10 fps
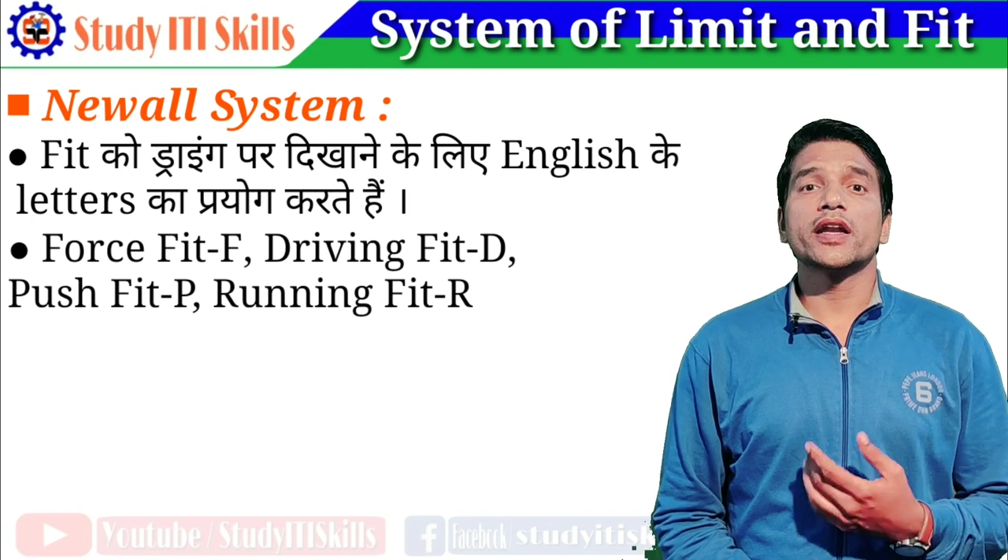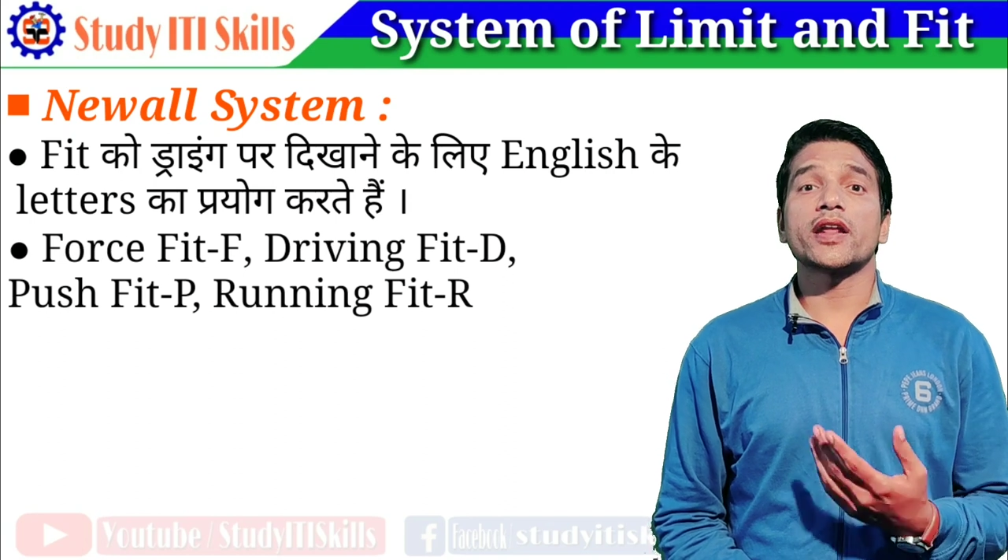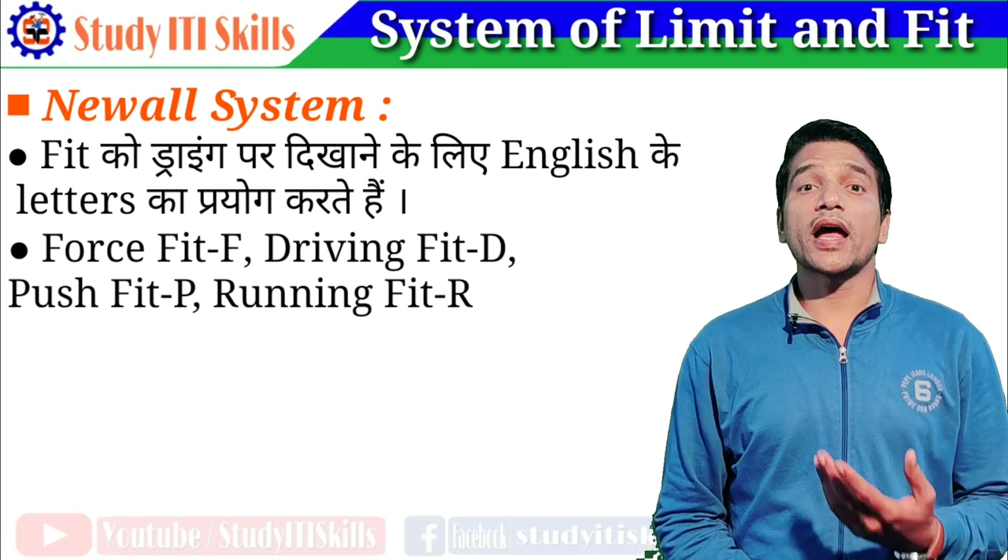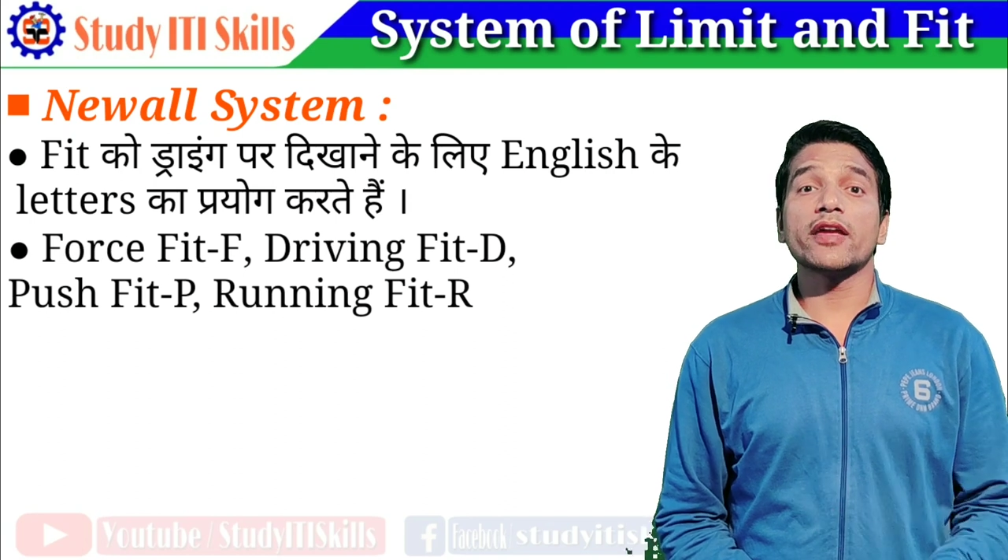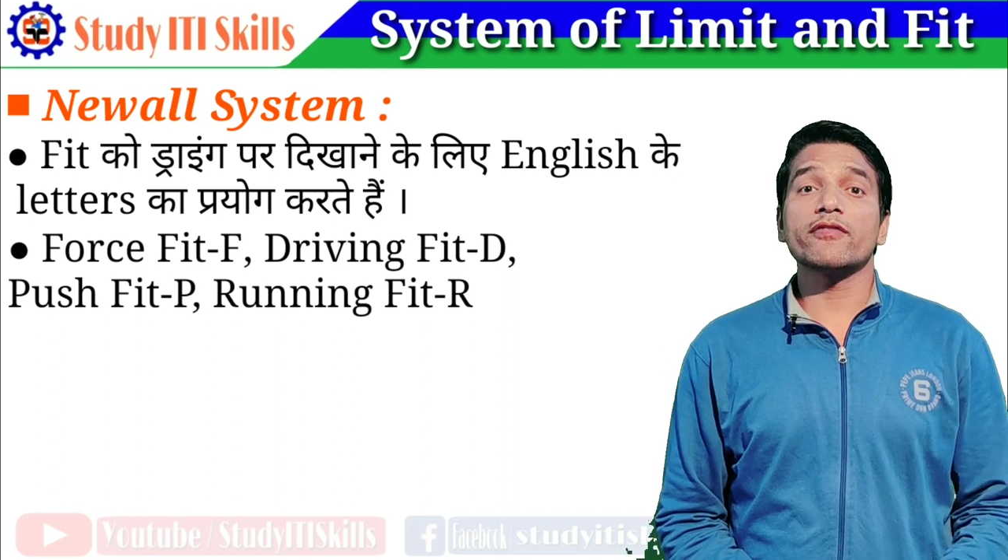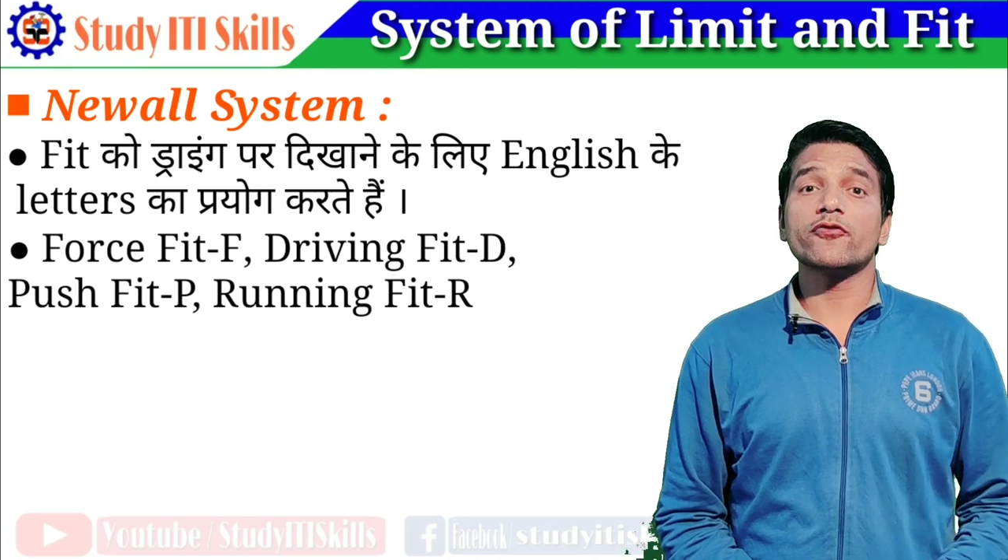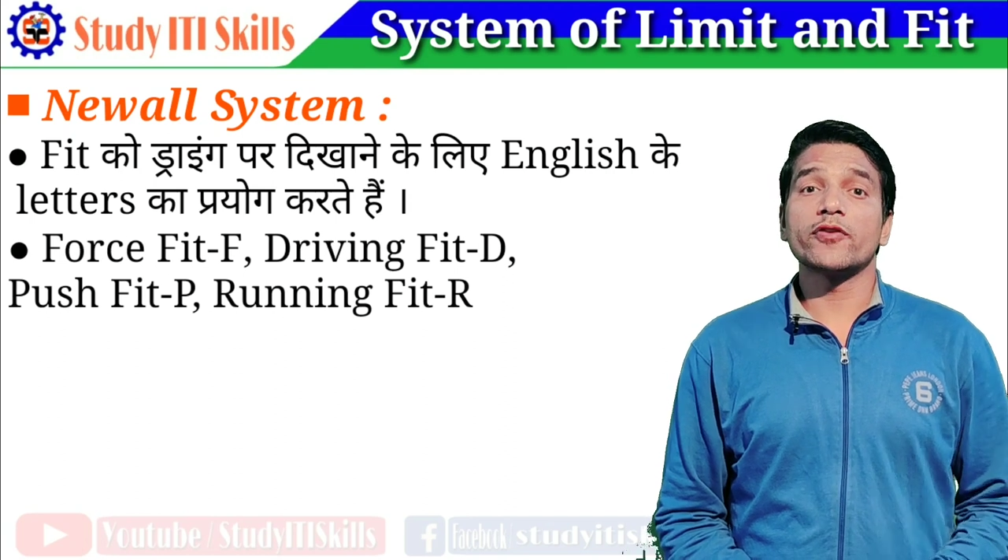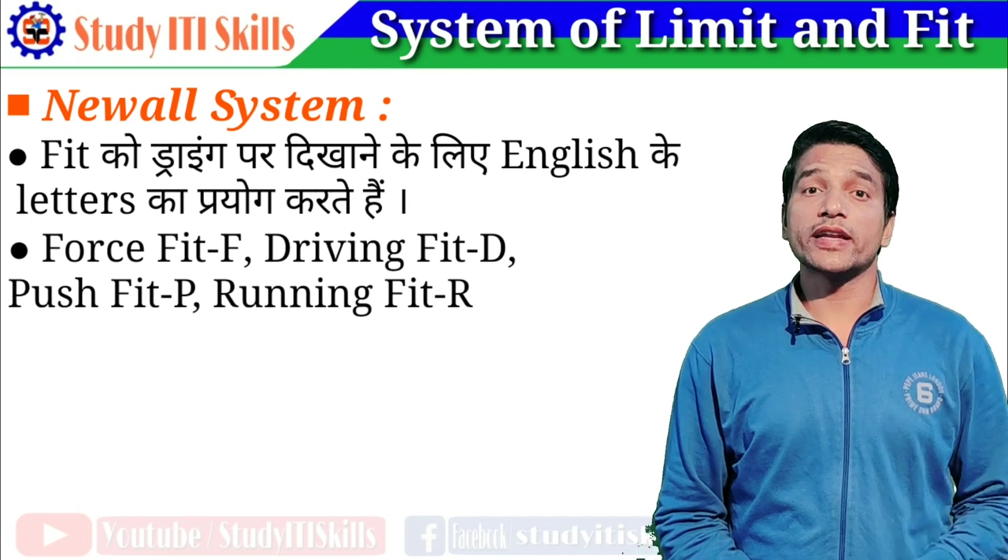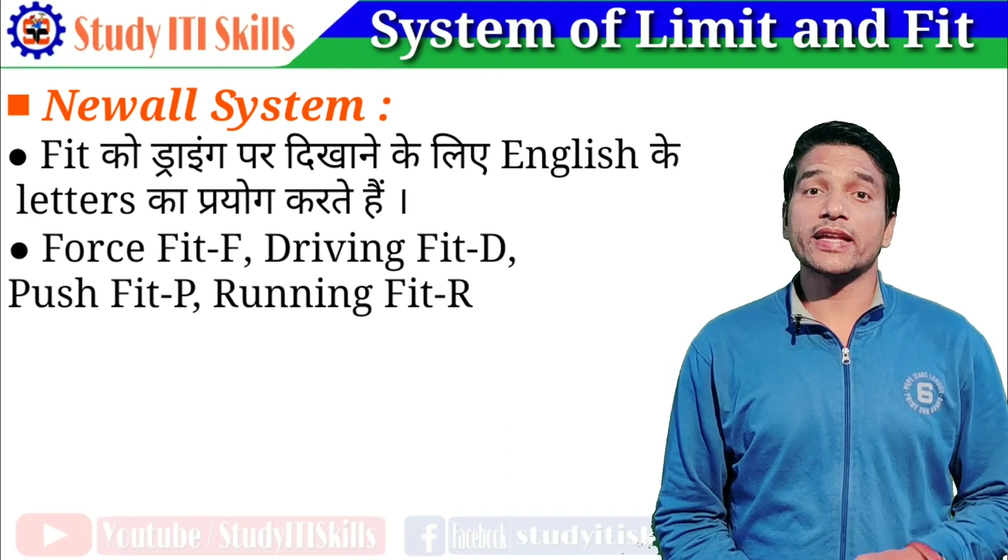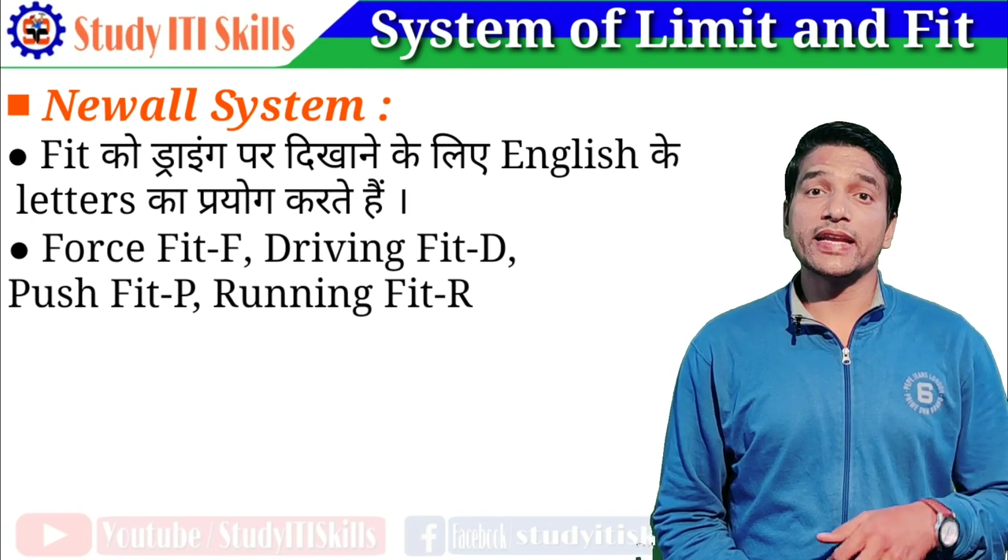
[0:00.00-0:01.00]
ड्राइविंग
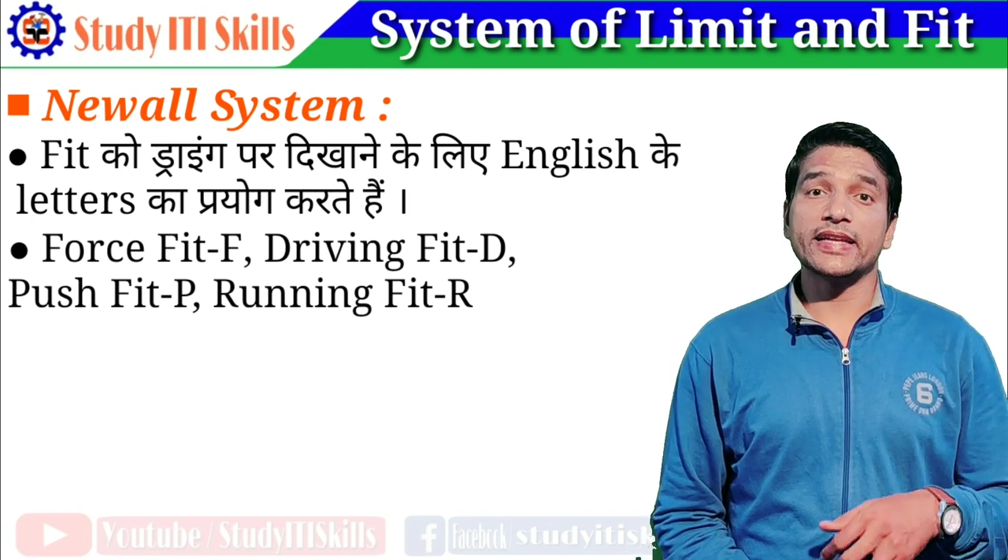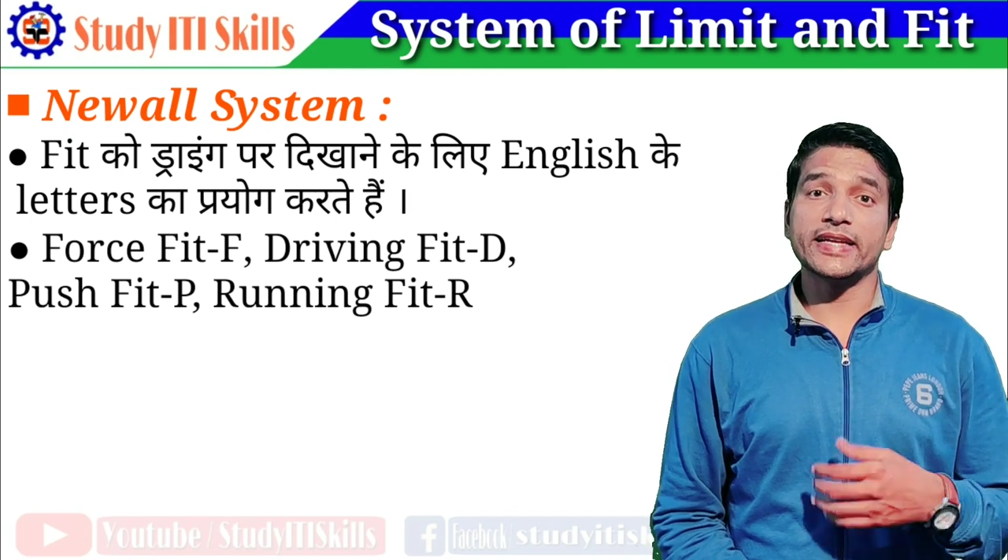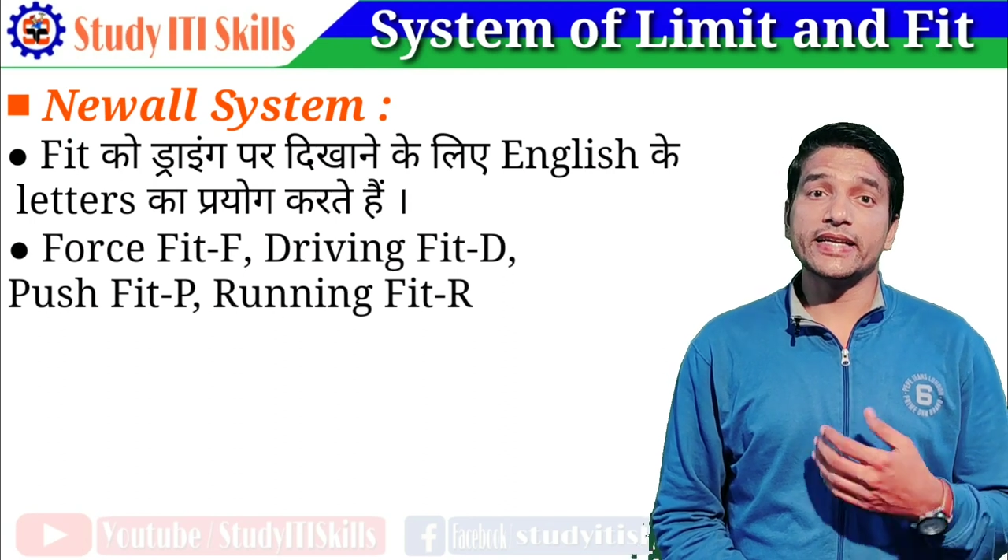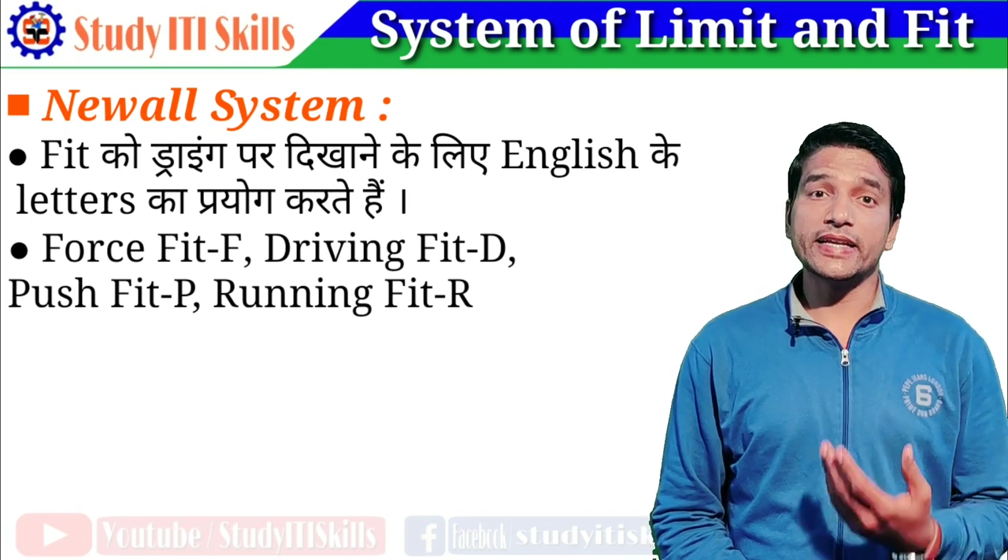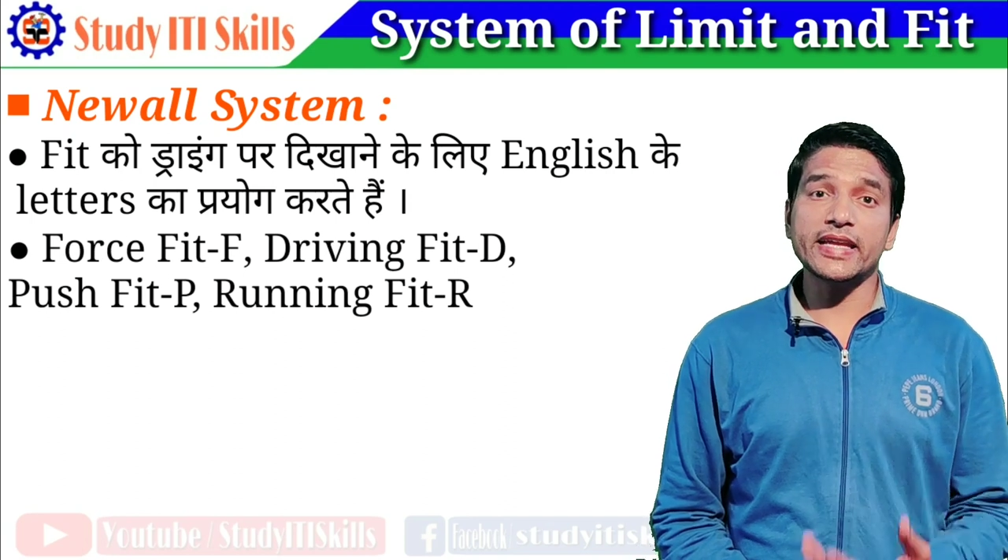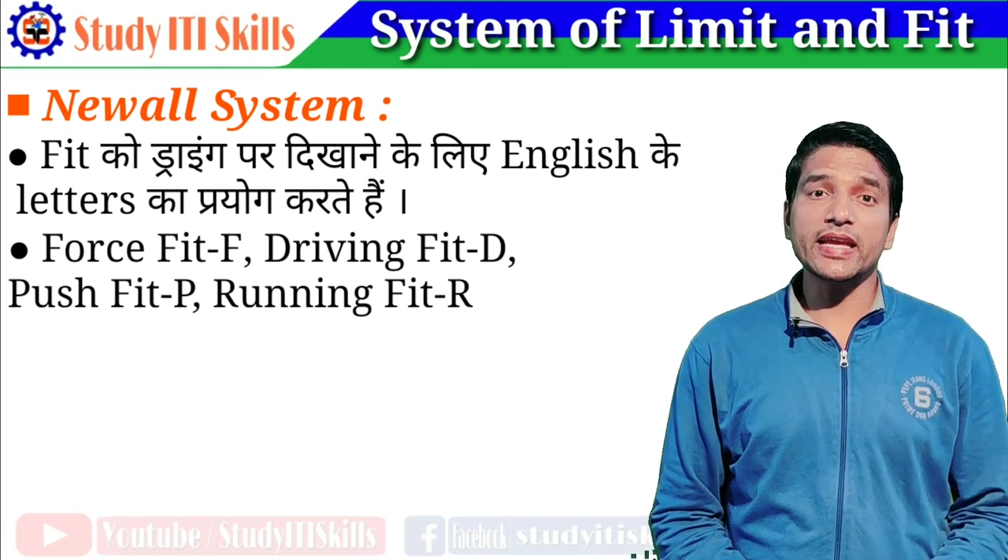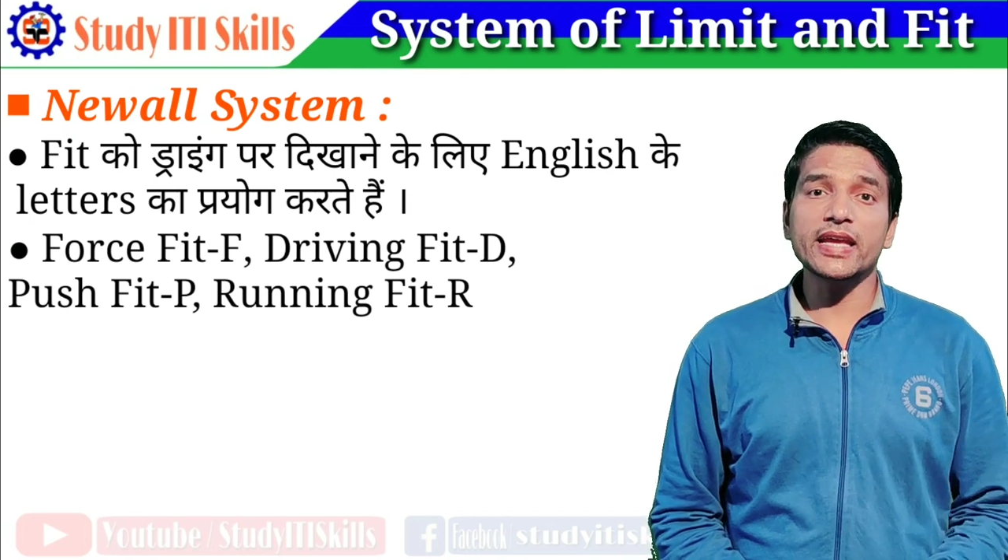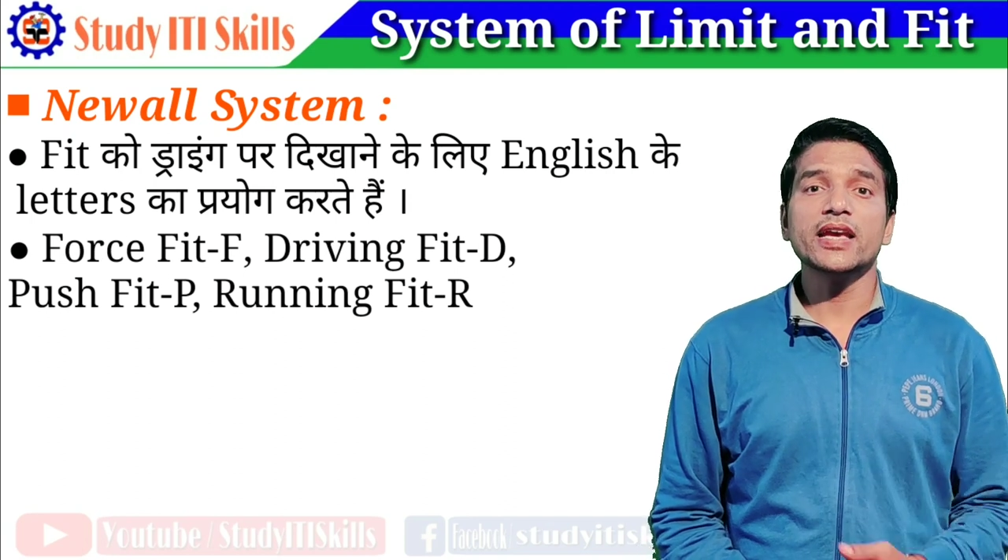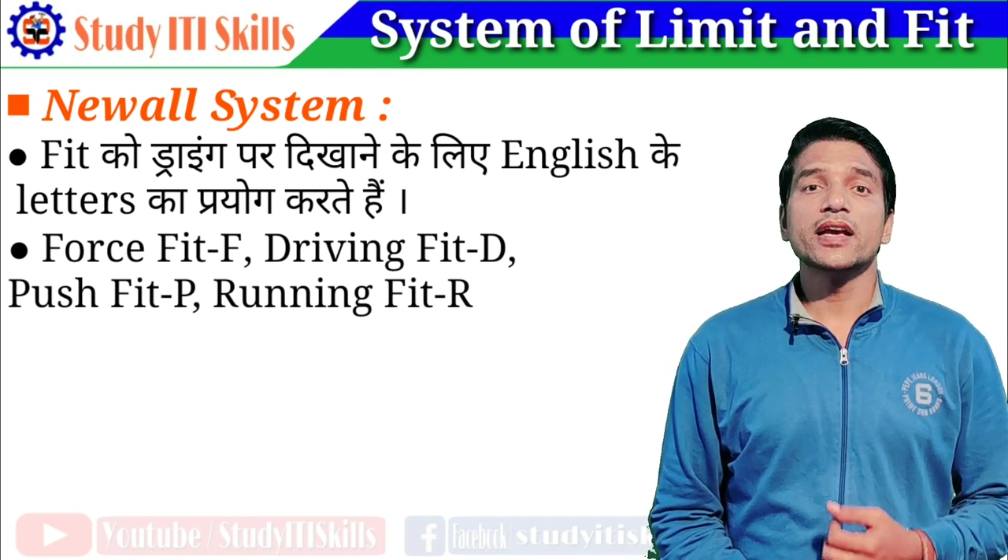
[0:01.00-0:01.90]
फिट के लिए डी